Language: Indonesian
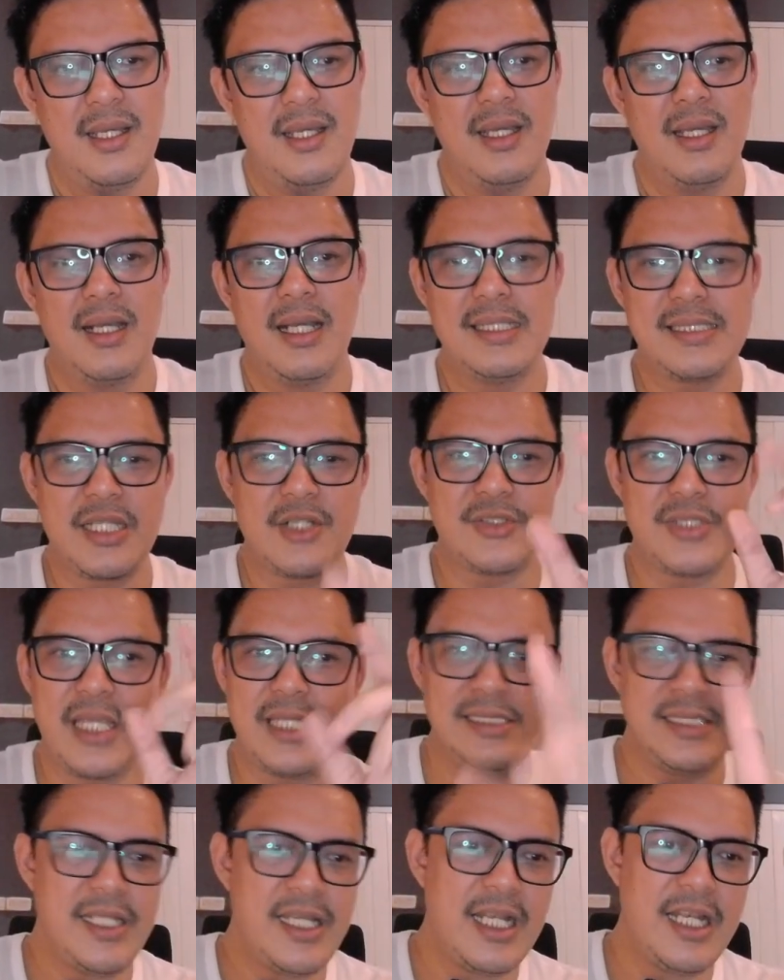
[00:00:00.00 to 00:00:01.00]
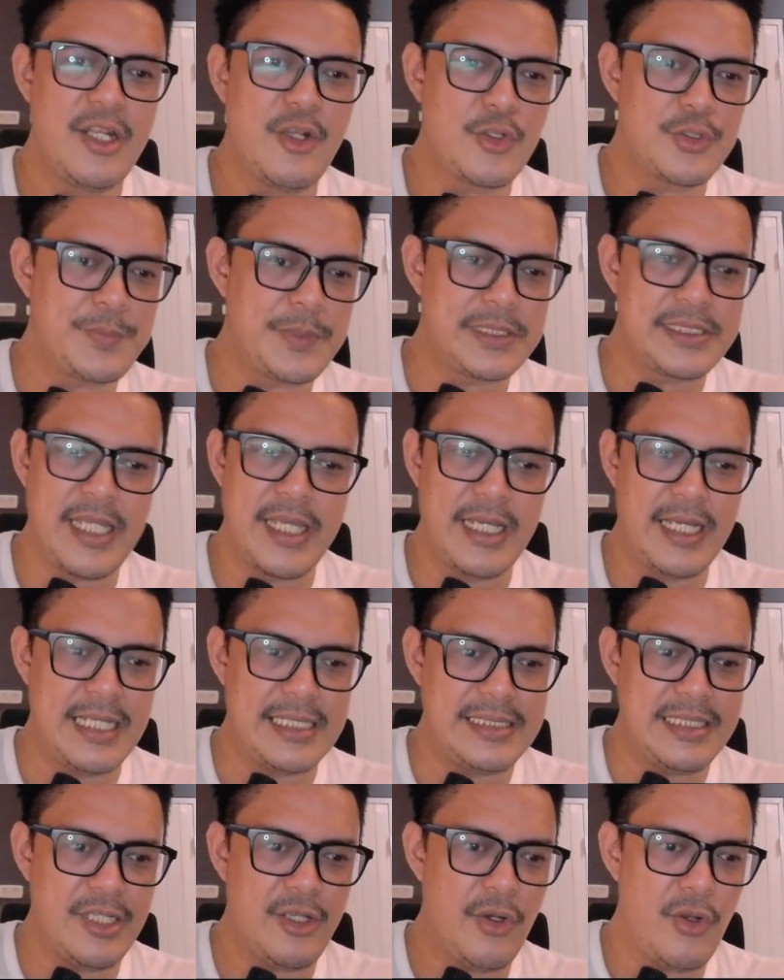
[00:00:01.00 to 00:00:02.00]
Nggak serius guys, ini kalian harus percaya
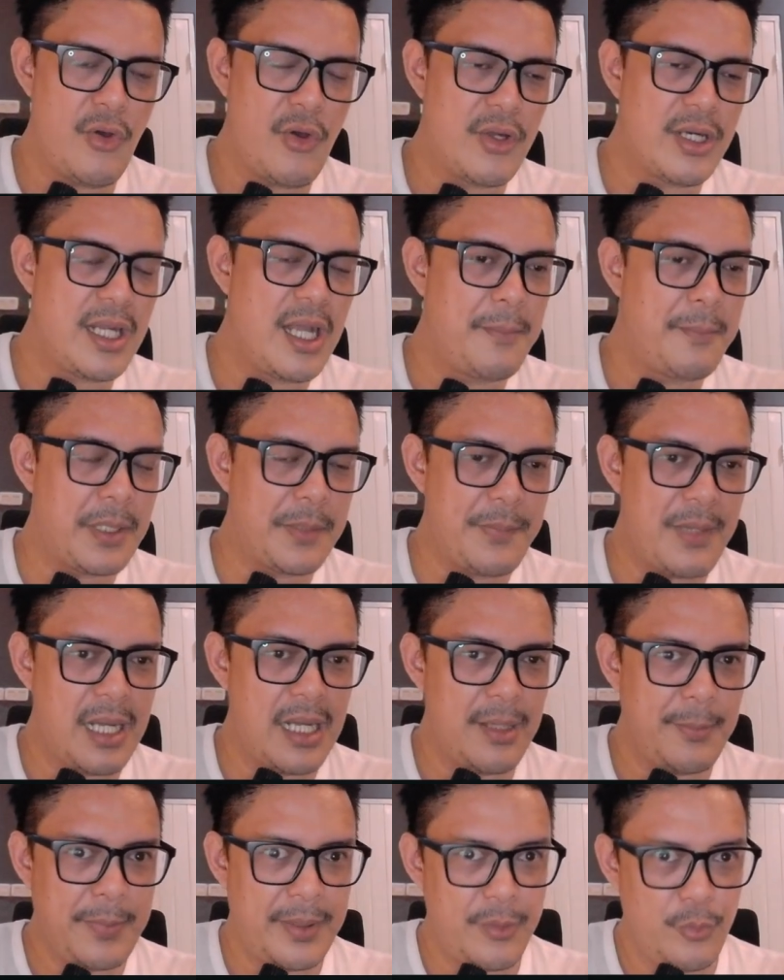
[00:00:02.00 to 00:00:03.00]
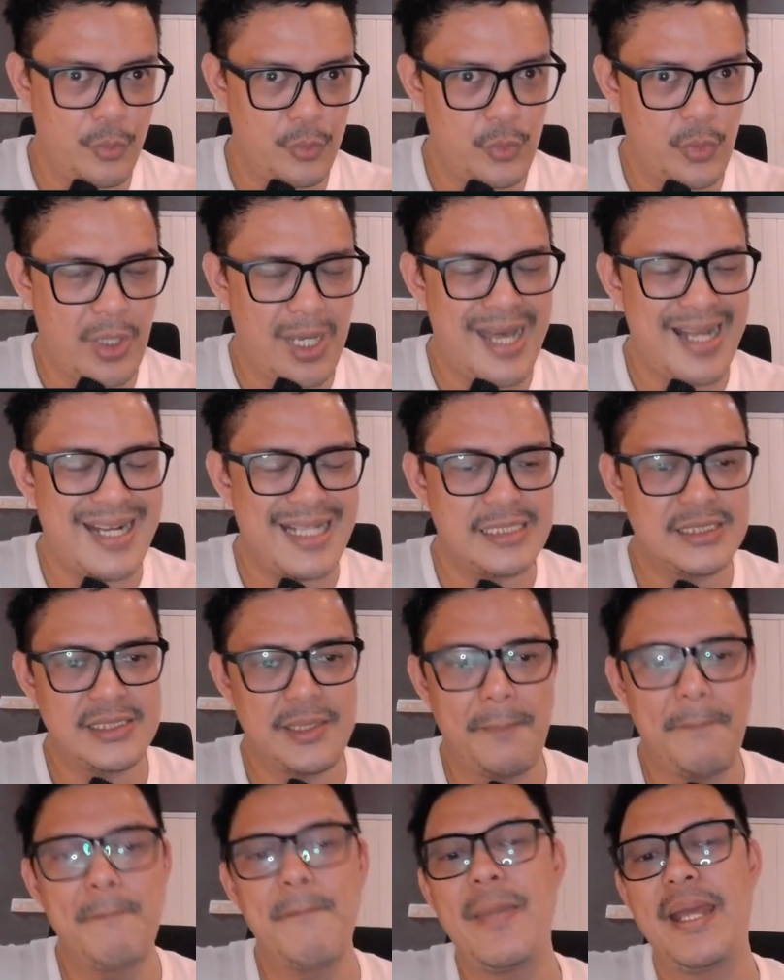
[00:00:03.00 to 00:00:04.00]
guys. Ini kalau orang nggak berpengalaman untuk
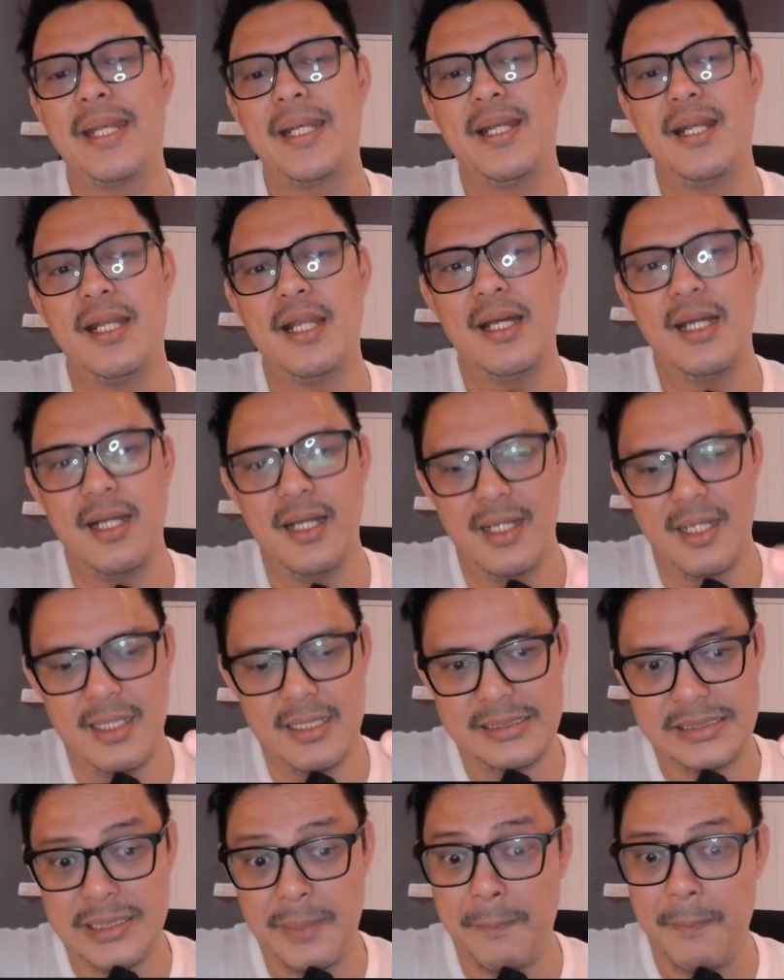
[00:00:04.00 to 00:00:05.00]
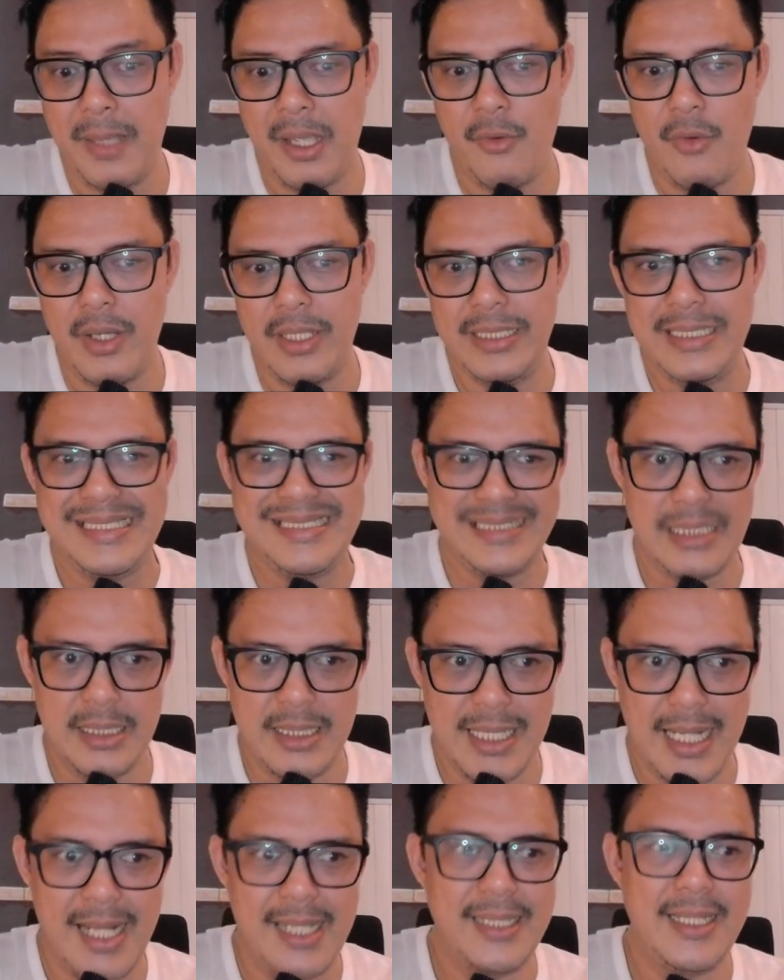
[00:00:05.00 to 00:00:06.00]
aransemen uh, eh, semewa ini,
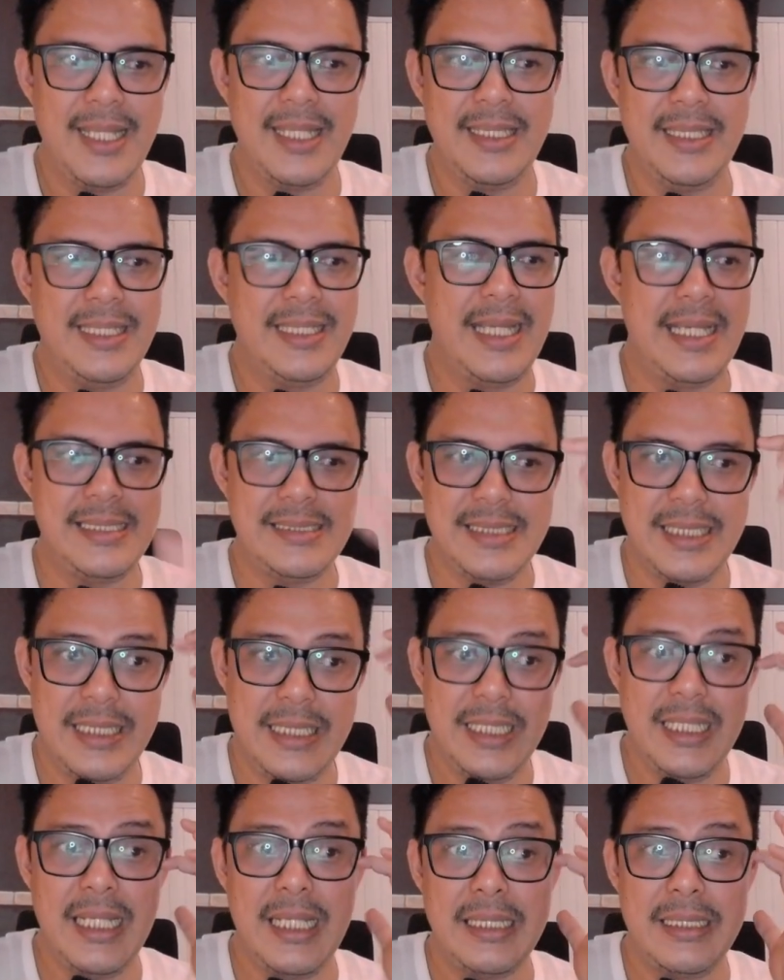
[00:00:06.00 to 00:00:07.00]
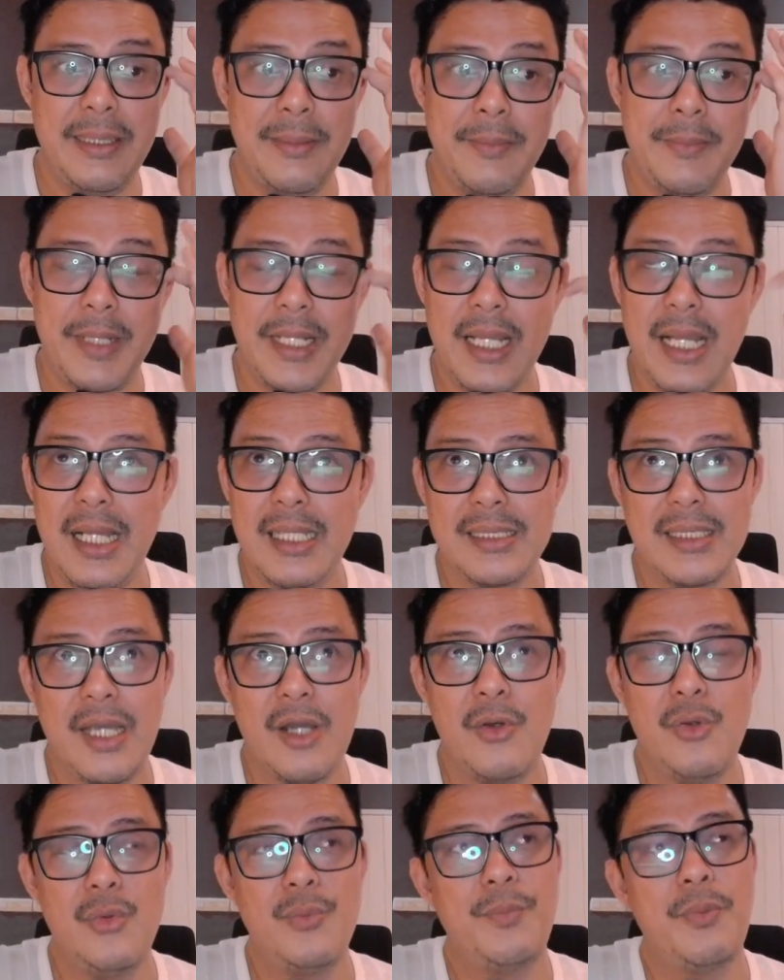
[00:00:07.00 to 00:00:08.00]
segrande ini guys, ini nggak dia mereka nggak
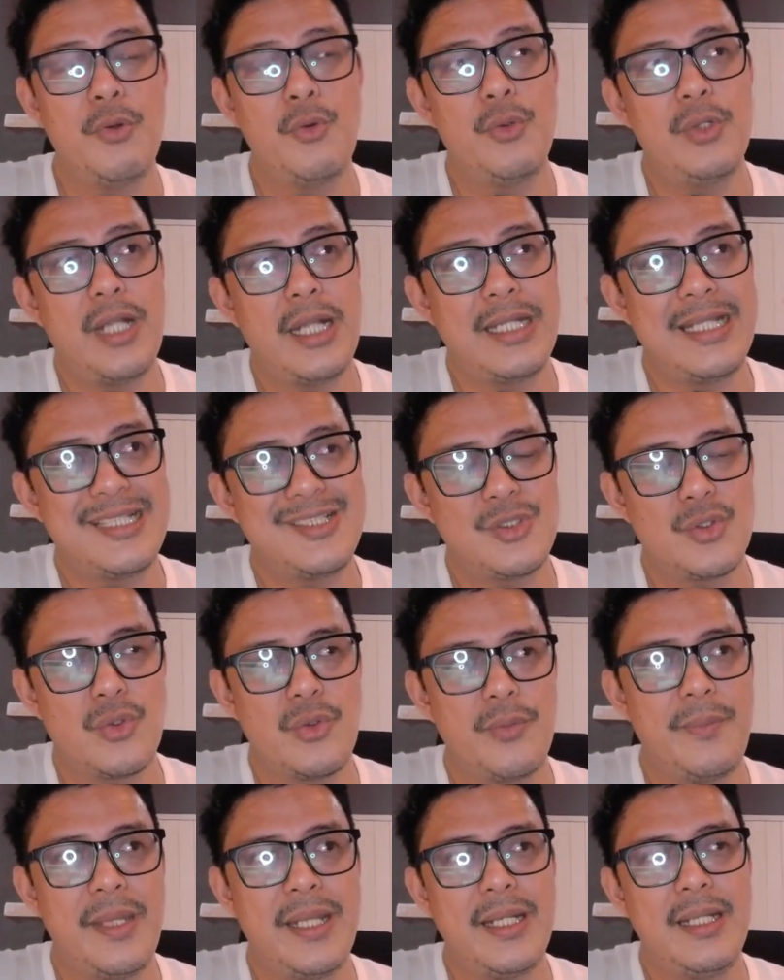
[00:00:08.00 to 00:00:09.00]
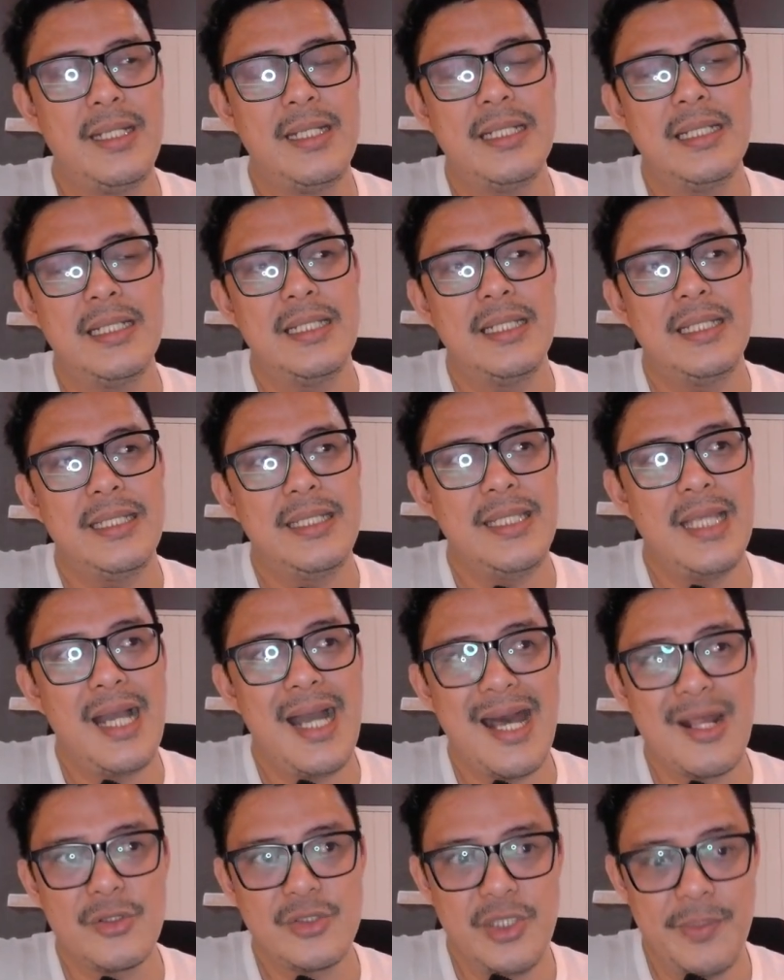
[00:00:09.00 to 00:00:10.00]
tahu penggunaan instrumen yang
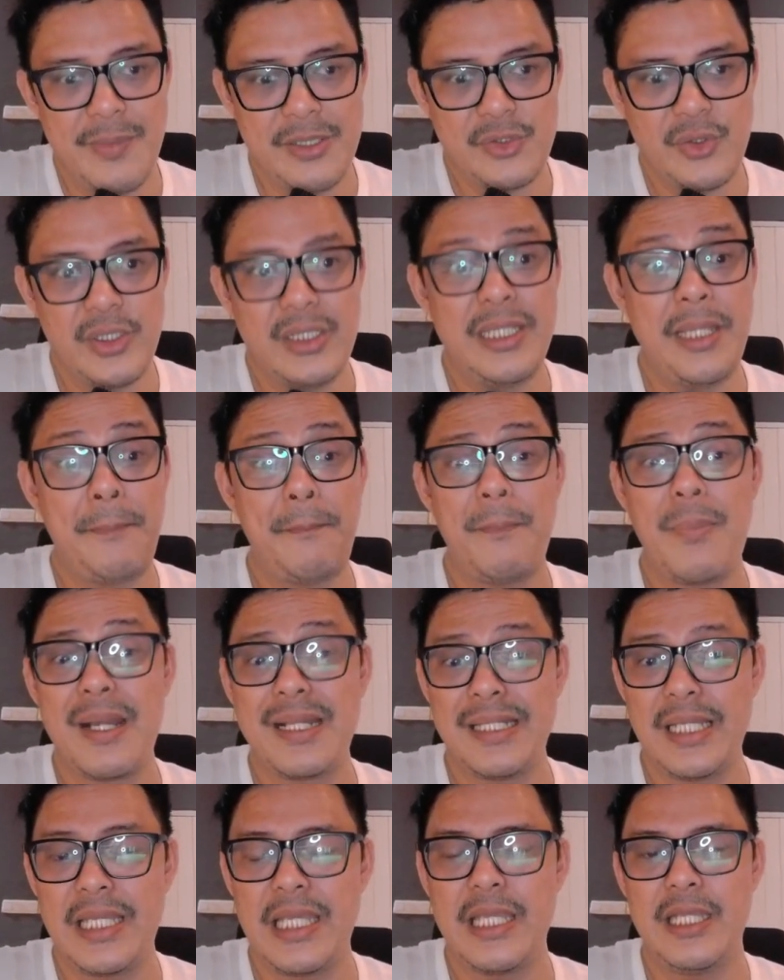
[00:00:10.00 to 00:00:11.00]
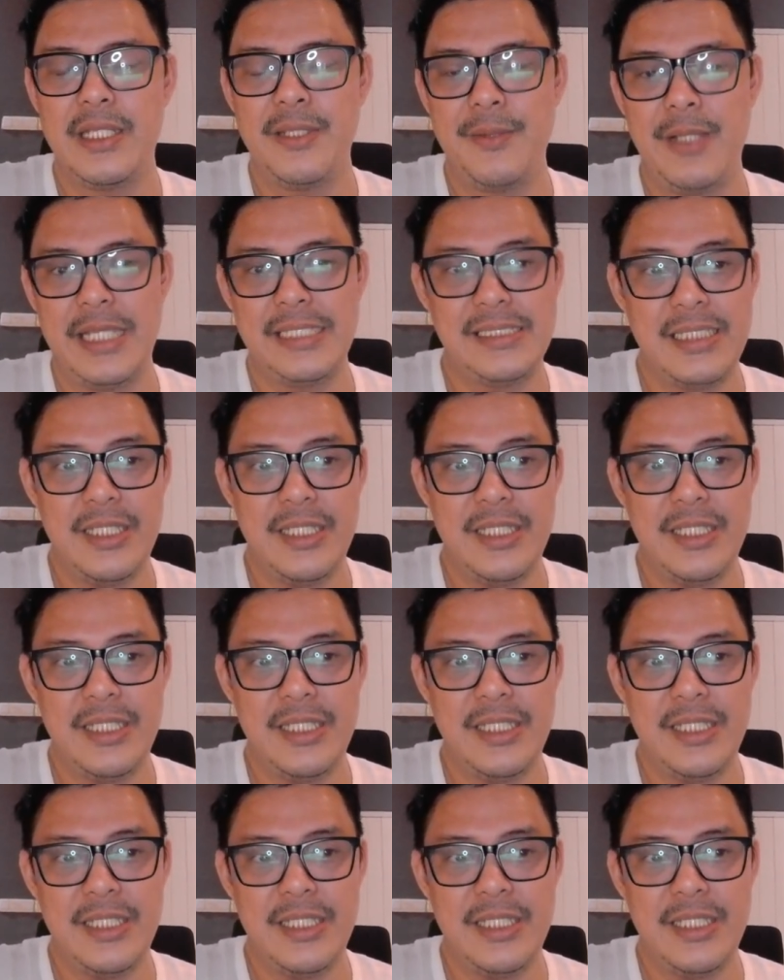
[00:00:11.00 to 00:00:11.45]
harus dimasukin di part yang kayak gini guys.